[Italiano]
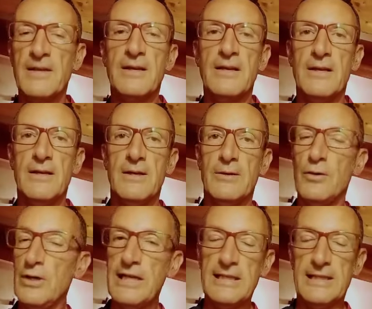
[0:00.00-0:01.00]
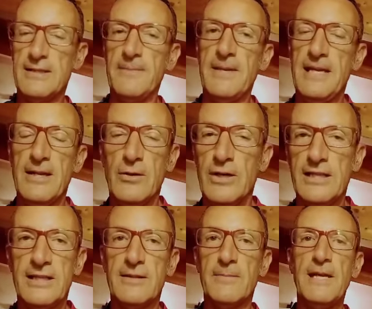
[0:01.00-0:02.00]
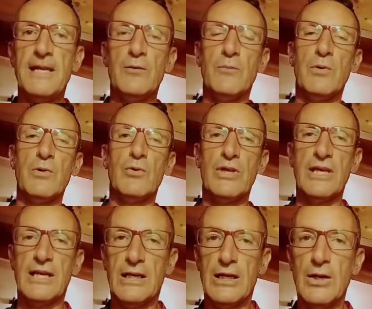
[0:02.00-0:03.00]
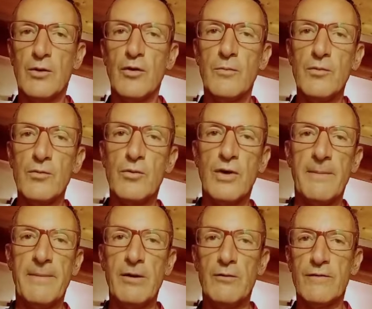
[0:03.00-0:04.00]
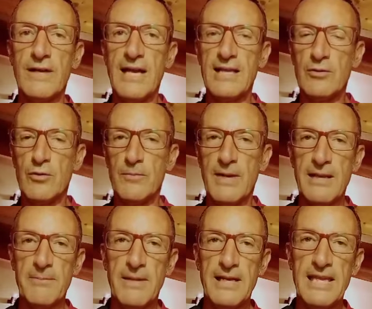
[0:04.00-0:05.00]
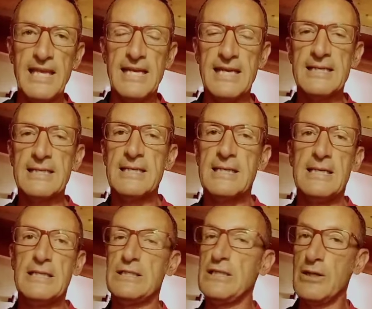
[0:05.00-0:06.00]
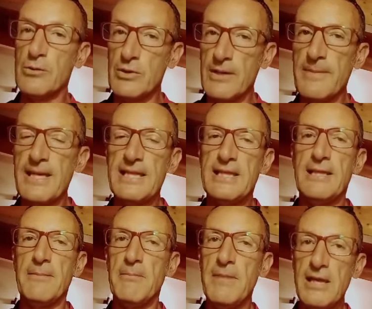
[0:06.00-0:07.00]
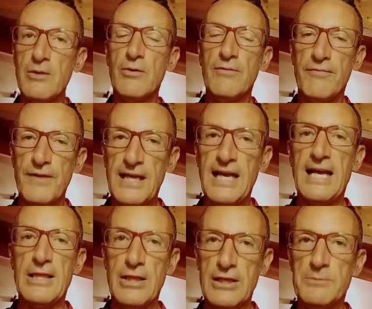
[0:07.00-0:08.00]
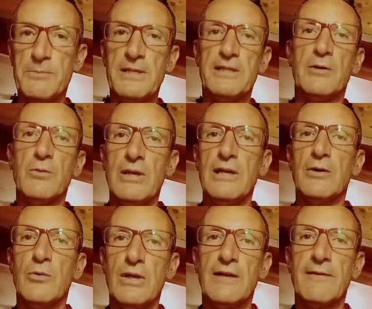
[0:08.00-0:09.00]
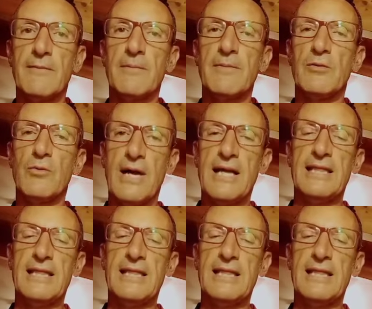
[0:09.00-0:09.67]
Non è andata bene, non è andata bene, è un Bologna che comunque ha manovrato, ma in maniera sicuramente meno efficace rispetto a quella a cui eravamo abituati